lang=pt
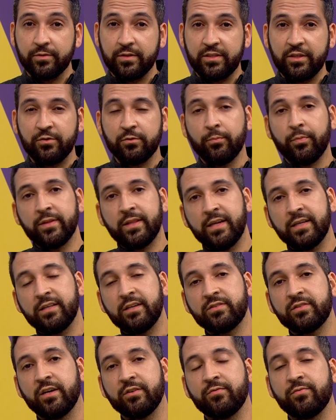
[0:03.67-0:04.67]
E a gente não poderia
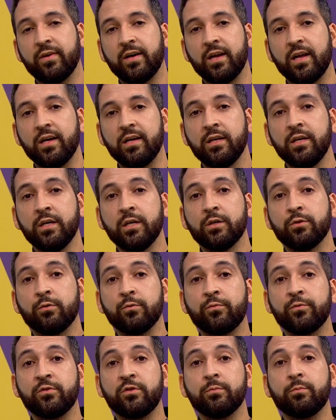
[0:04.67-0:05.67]
deixar de falar do
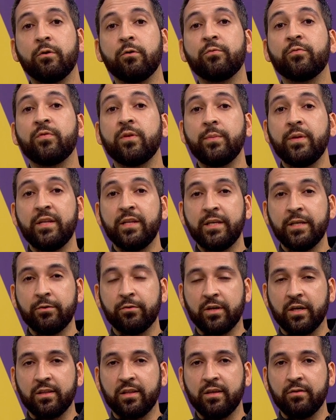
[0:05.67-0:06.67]
futebol feminino,
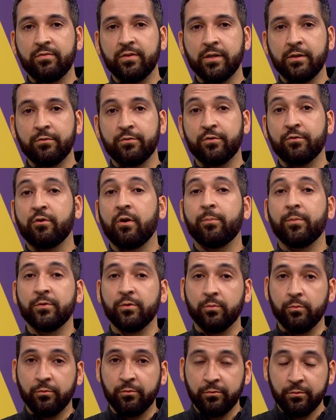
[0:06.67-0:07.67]
que teve ano de Copa
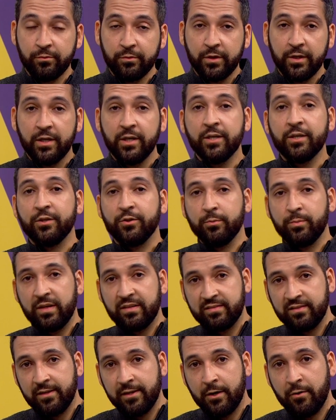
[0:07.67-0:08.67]
do Mundo e o
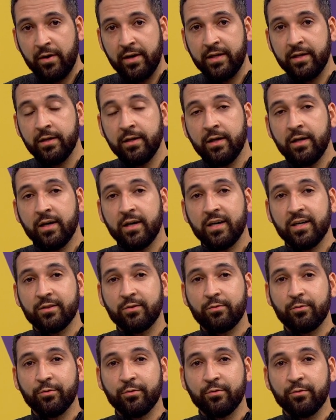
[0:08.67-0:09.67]
Brasileirão aí a
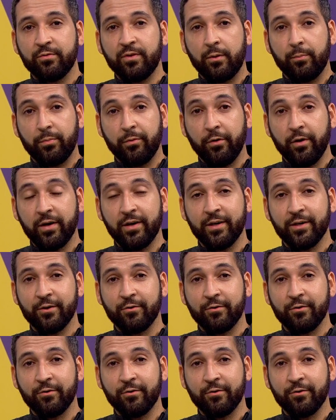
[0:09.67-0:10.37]
todo vapor.